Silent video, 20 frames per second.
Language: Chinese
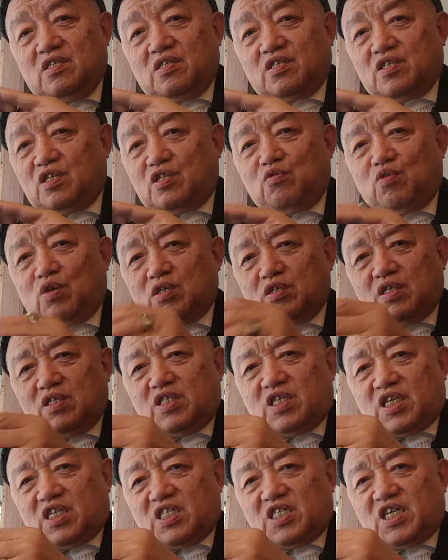这地方
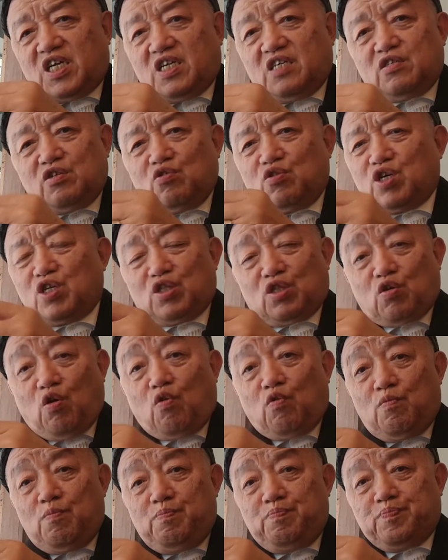几个节就很
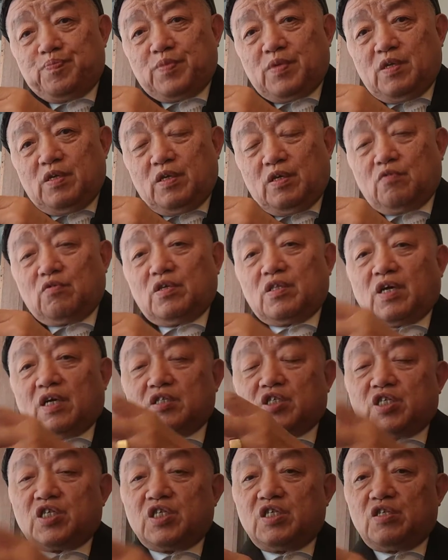痛，因为它
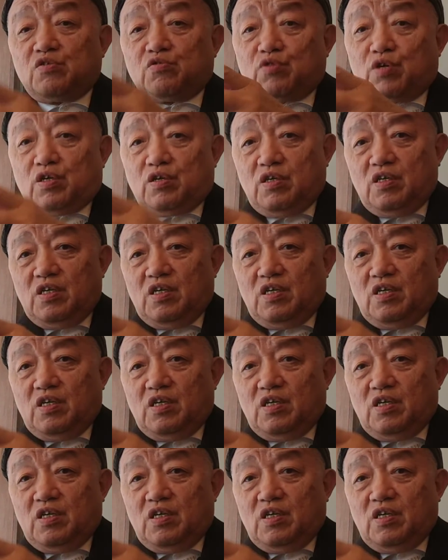气血、